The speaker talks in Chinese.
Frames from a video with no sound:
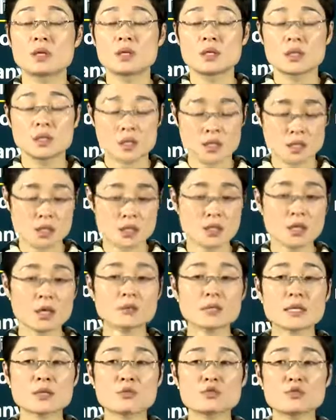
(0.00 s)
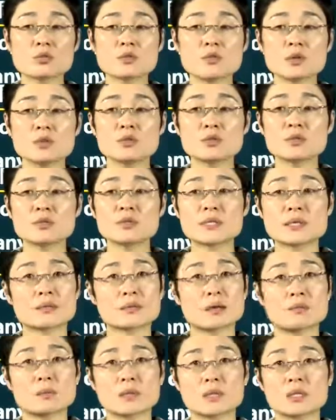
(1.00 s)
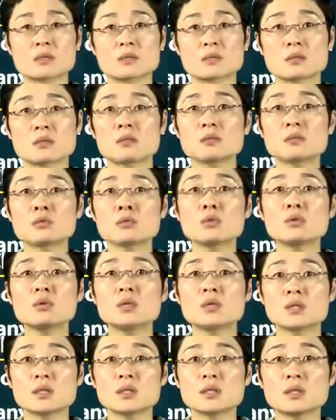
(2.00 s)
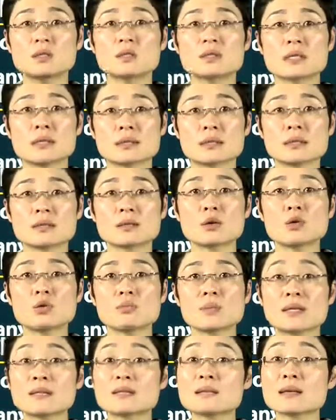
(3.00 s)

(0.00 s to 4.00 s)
只要在作文中见到名词，都可以在它的后面再